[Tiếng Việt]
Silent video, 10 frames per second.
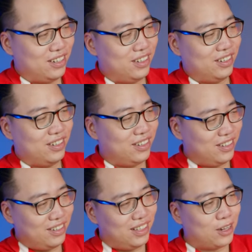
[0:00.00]
ừ,
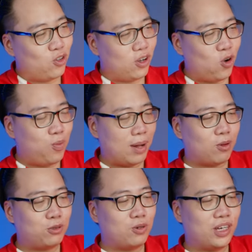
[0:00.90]
lật úp của
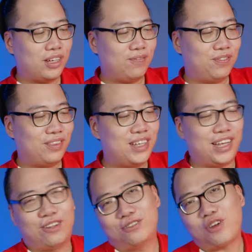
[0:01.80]
laptop xuống ấy
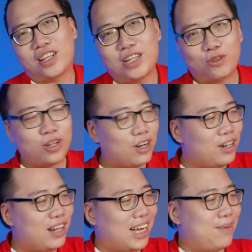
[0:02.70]
để nó tỏa nhiệt tốt
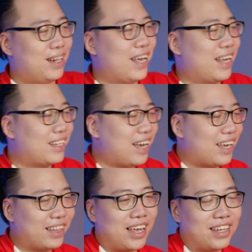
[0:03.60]
hơn là các bạn để như
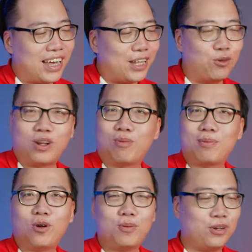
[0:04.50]
này để như này tổng nóng
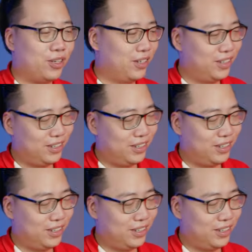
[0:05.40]
laptop thôi